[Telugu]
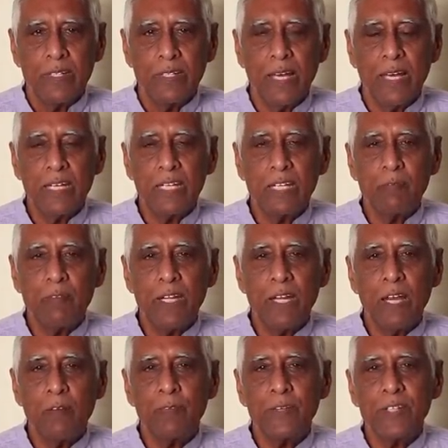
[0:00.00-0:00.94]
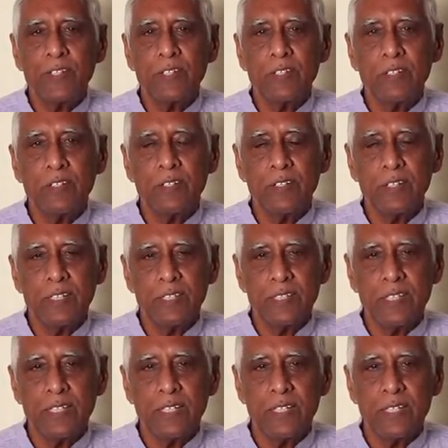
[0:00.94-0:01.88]
దానికి మళ్ళీ ఆ పేషెంట్ని
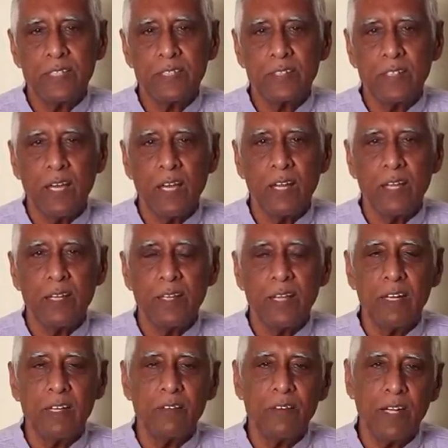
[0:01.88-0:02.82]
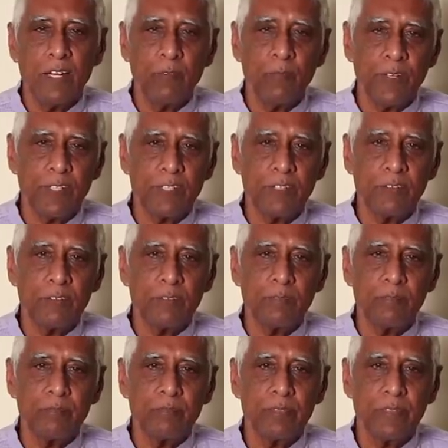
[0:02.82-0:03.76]
ట్రీట్ చేయడానికి చాలా నెలలు నెలలు పట్టడం
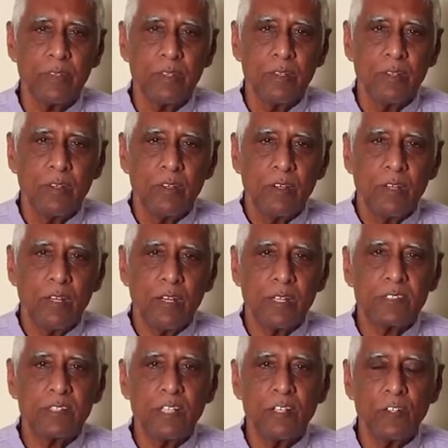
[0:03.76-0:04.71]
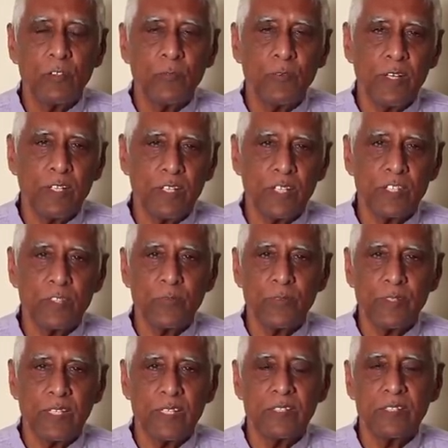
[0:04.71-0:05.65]
లక్షల రూపాయలు ఖర్చు
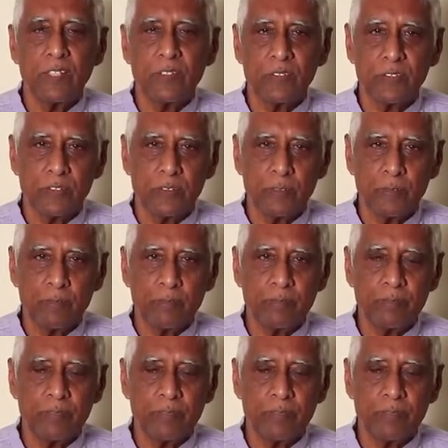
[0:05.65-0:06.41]
పెట్టడం జరుగుతుంది